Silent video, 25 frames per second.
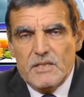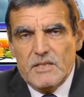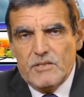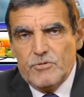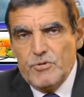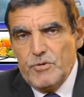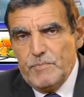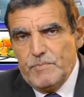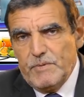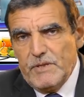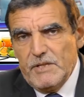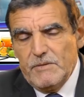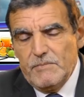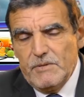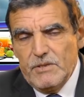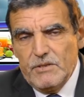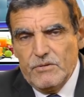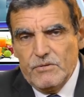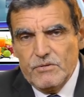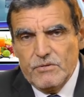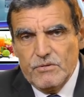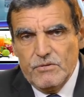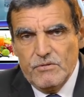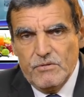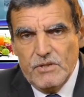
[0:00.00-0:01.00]
supprimé
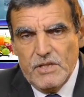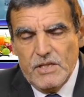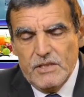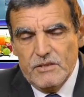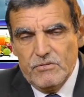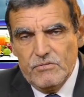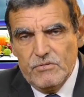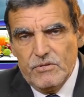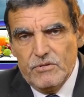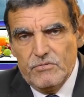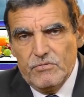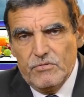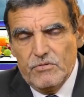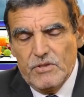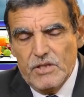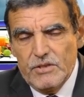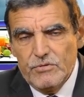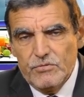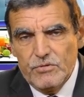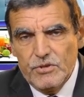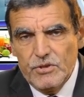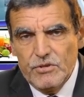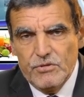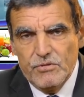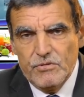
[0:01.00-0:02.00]
donc, de, la, de, la
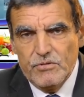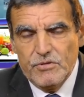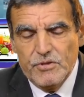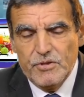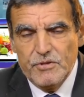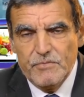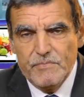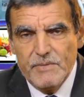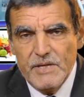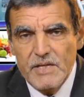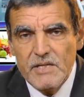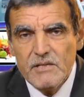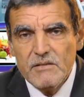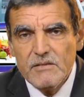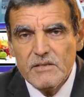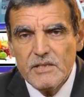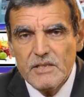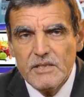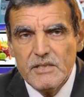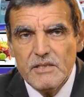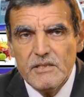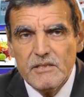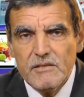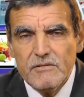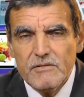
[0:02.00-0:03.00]
nourriture humaine.
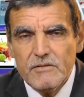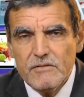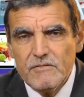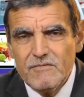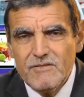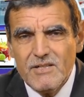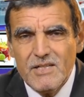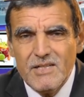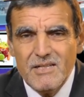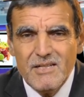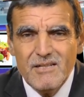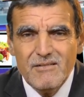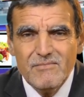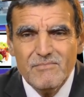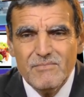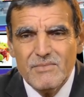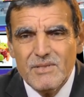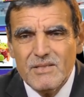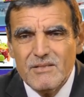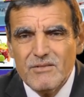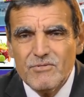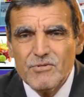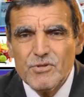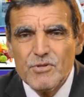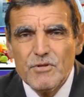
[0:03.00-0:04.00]
Et voilà,
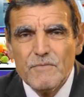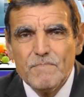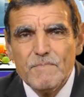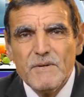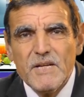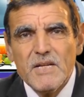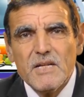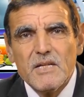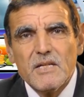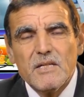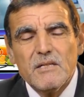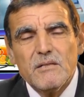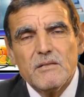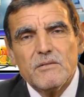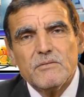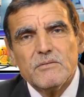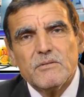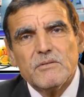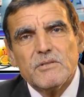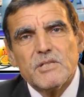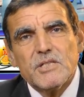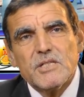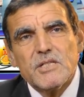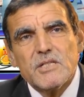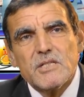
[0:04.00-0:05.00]
ben, on, se perd hein,
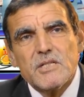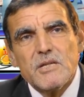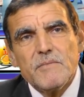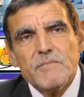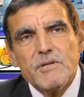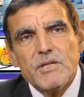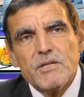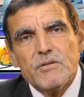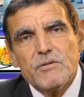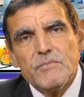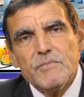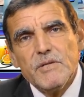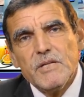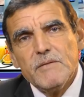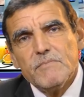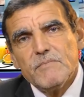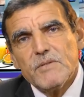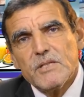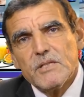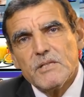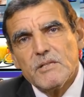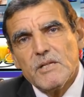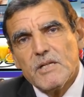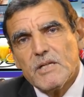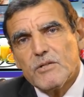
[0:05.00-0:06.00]
entre chez mais quand
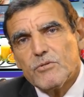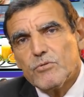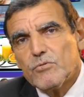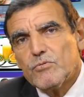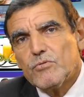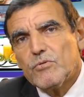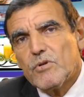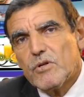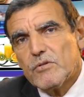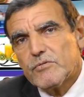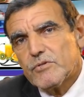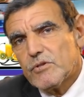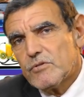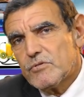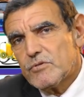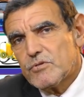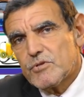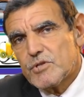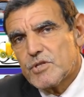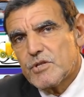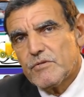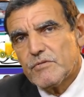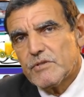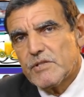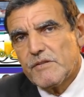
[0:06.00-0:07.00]
même. nous, en tant
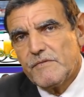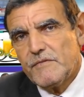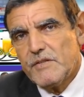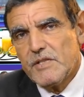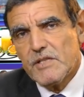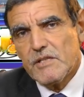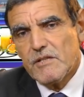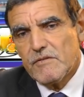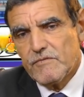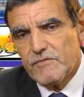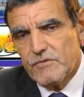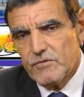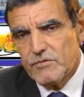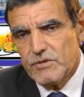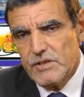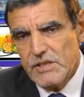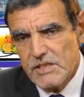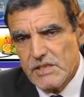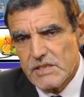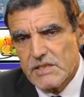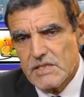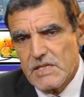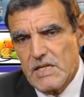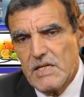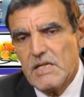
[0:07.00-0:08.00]
que scientifiques, il faut
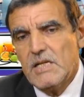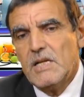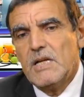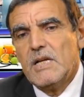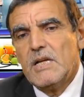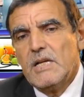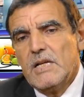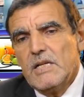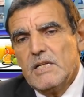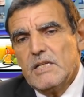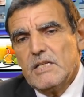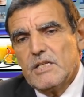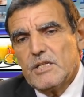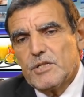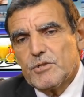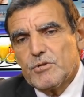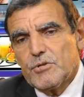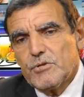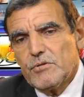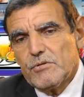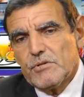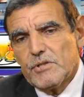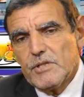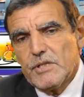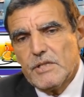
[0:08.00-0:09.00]
dire ça
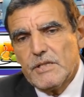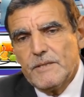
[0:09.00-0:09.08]
sur.